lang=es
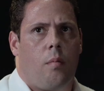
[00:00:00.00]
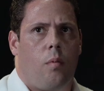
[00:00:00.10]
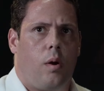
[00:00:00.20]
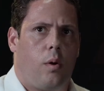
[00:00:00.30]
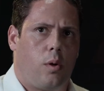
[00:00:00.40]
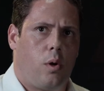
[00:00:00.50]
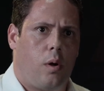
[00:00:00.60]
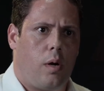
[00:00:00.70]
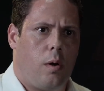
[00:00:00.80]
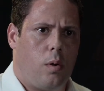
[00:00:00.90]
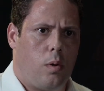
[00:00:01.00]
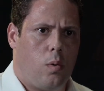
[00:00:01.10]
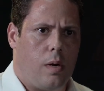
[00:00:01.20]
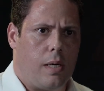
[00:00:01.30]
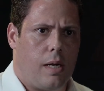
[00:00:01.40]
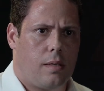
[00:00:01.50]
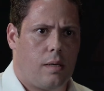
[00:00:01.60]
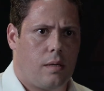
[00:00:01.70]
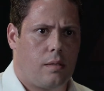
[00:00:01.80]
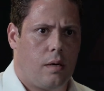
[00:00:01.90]
Bueno, yo creo que cuando uno
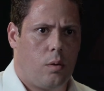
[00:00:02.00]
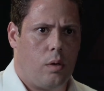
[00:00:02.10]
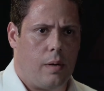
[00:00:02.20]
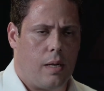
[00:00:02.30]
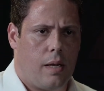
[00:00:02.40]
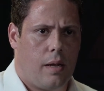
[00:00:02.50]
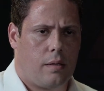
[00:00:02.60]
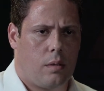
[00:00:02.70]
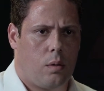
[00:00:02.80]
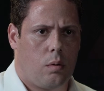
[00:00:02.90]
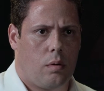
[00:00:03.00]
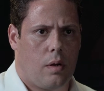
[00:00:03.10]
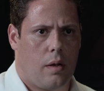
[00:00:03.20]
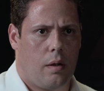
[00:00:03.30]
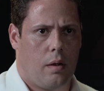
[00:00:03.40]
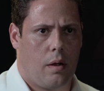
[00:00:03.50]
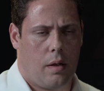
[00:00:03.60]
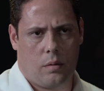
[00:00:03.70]
alcanza cierto nivel de éxito en,